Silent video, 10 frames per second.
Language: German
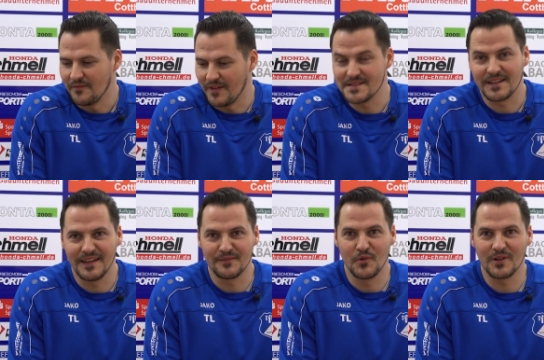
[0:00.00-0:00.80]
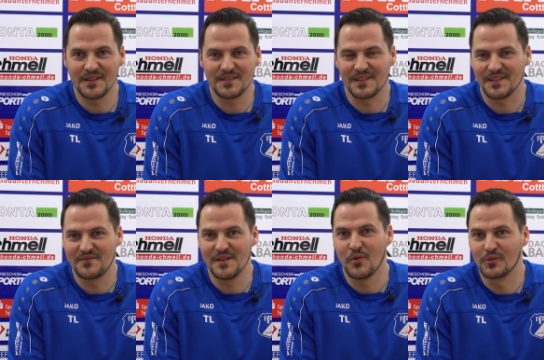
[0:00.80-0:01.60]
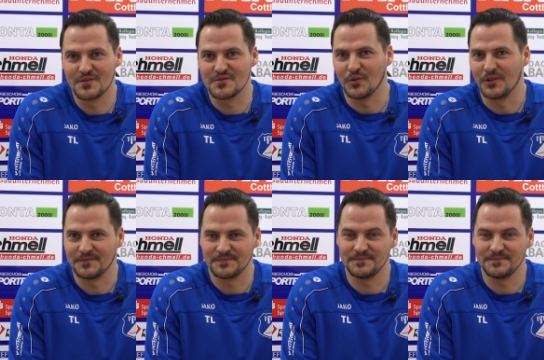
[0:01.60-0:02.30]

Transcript: wenn es geht, möglichst äh, vier Punkte zu holen.